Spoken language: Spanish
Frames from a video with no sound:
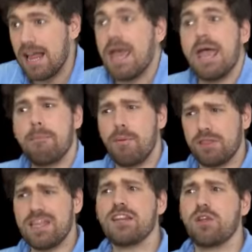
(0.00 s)
Eh, por
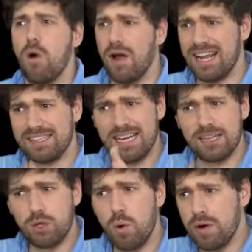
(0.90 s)
cierto, entre
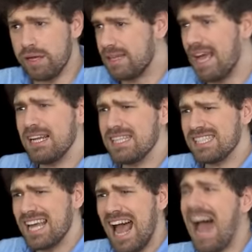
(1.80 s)
tú y
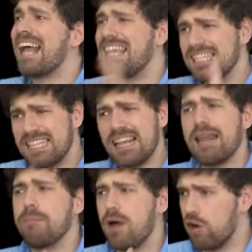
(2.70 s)
Tails, ¿a quién se le
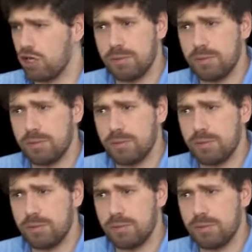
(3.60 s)
dan mejor los